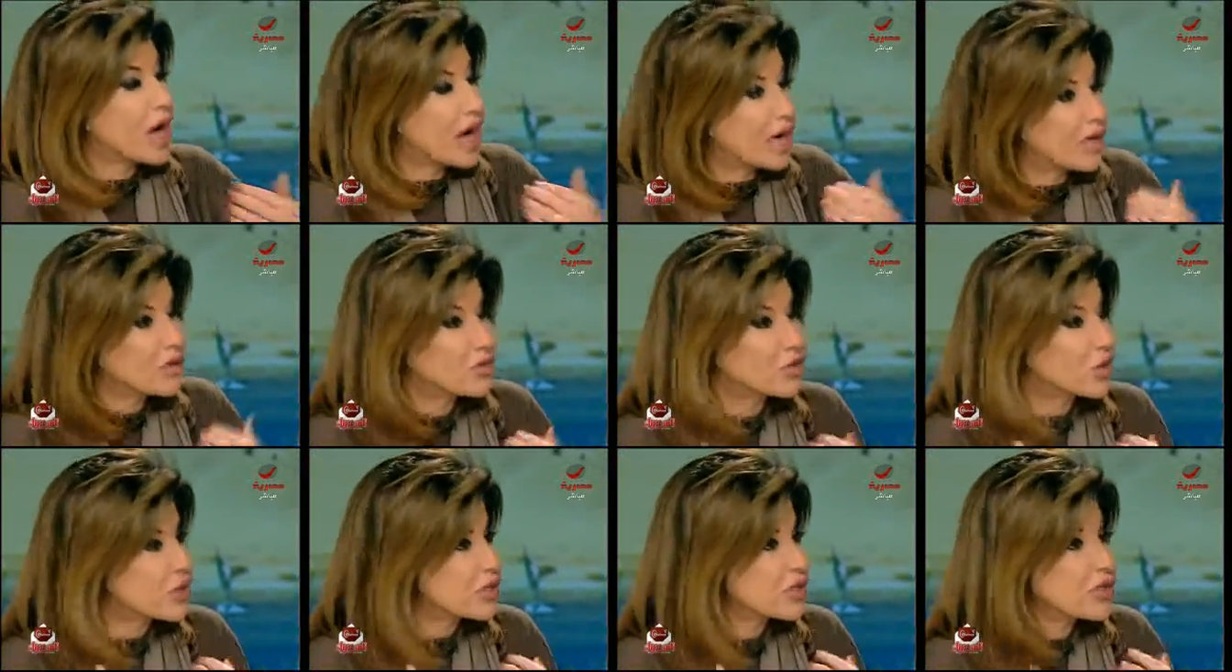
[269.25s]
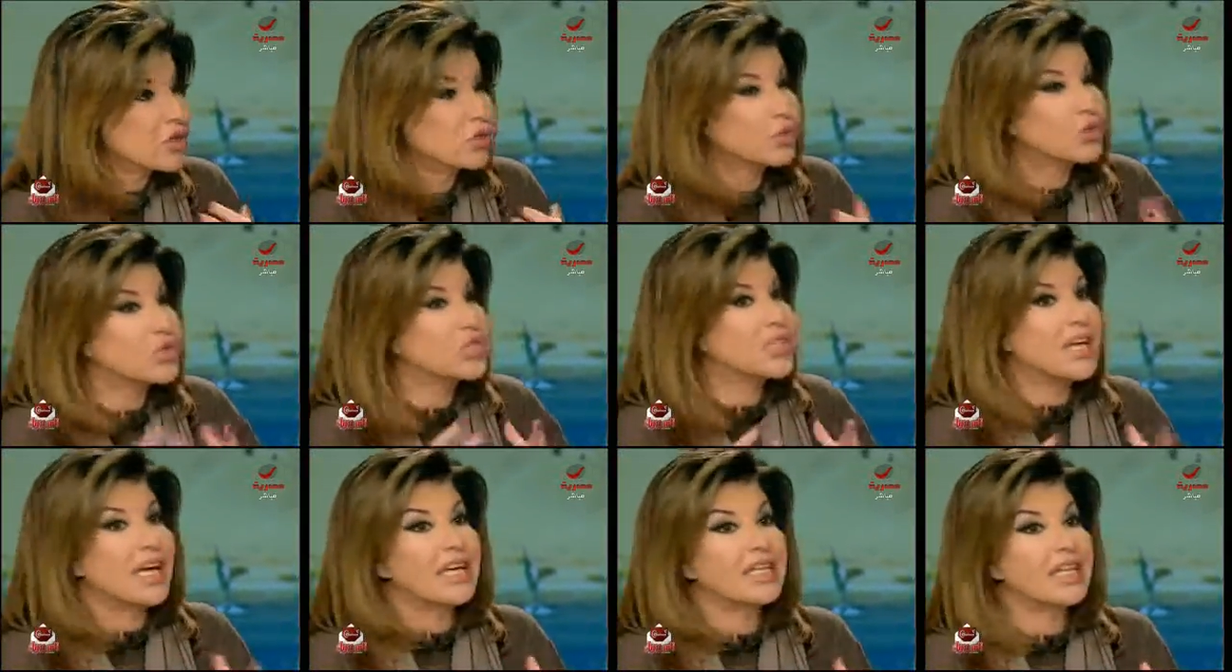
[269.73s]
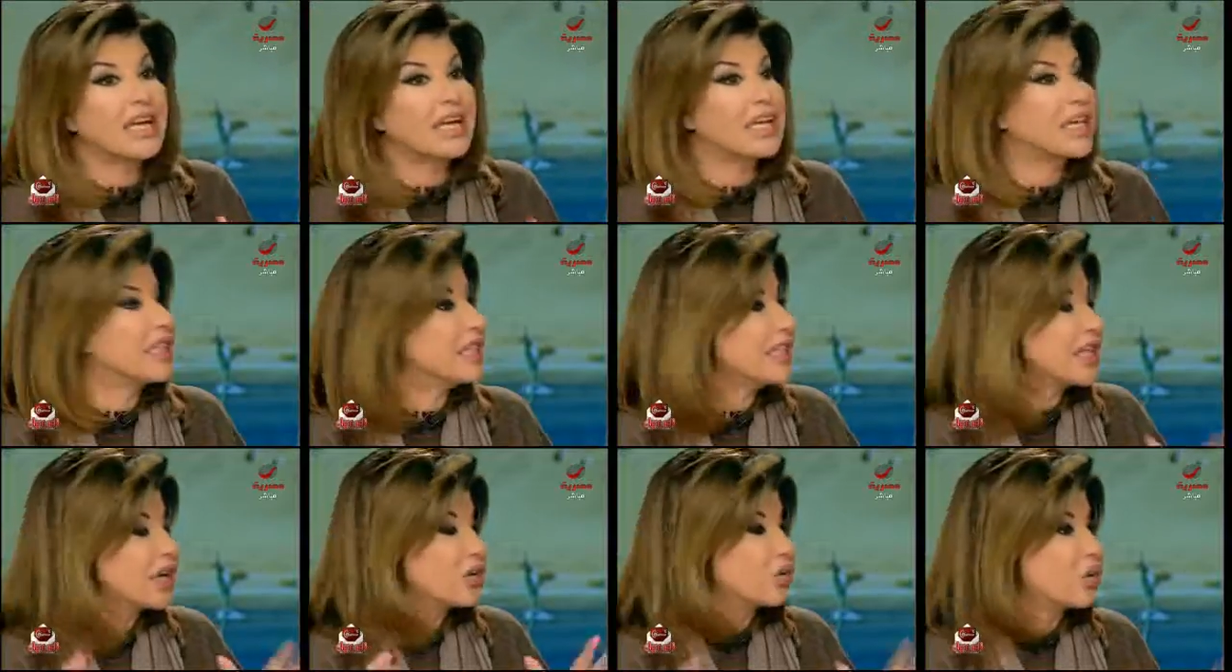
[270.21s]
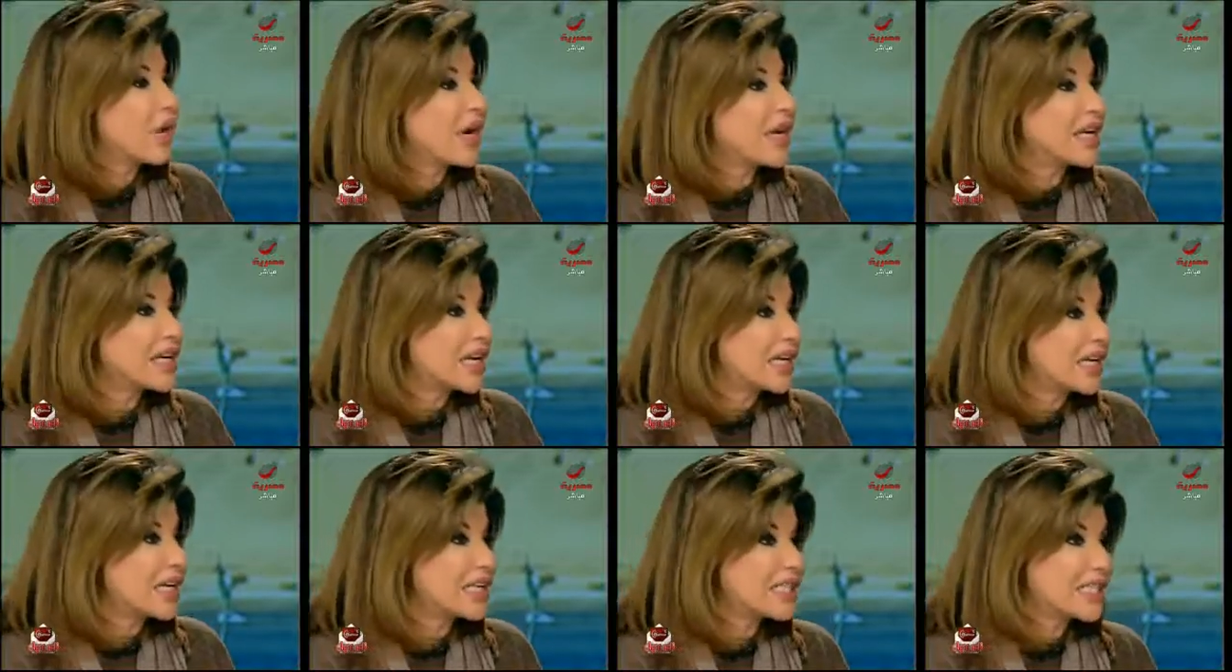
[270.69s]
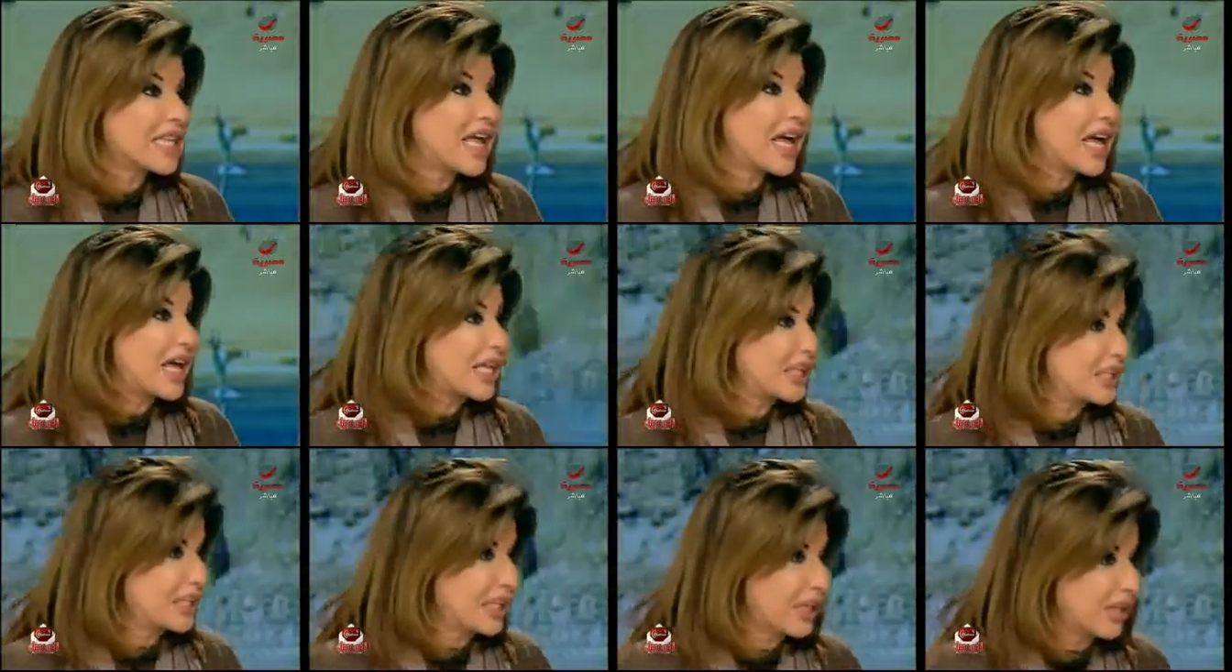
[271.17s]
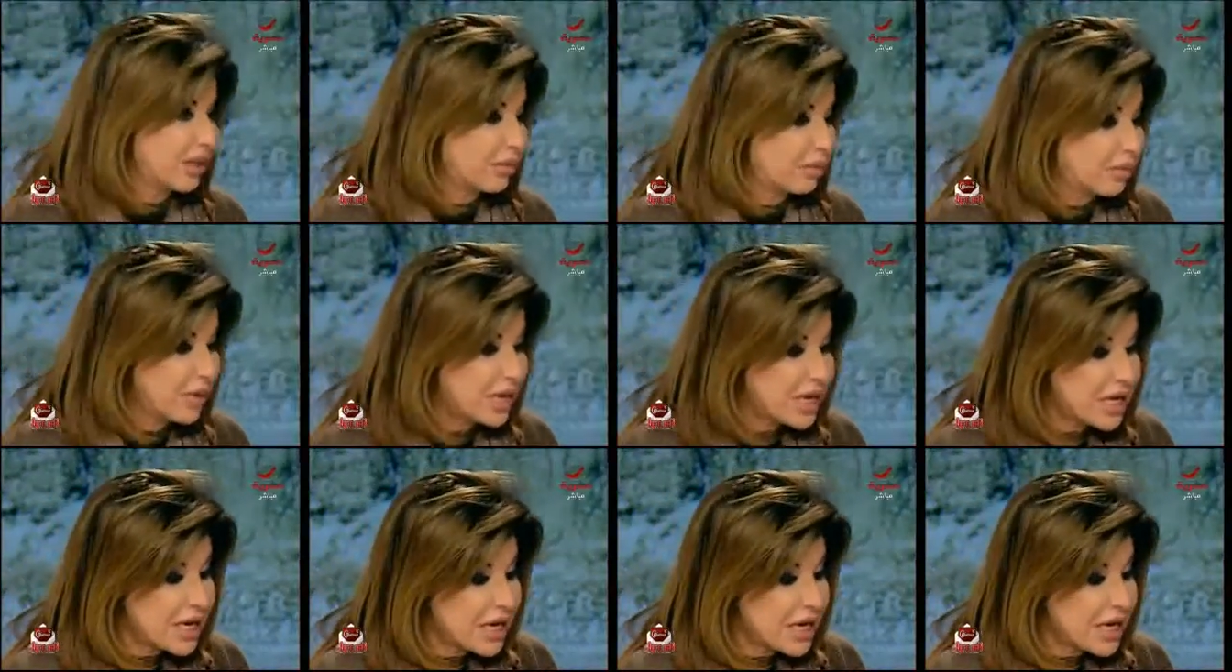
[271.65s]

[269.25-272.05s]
انا شخصيا كنت سعيده جدا وانا نازله انتخب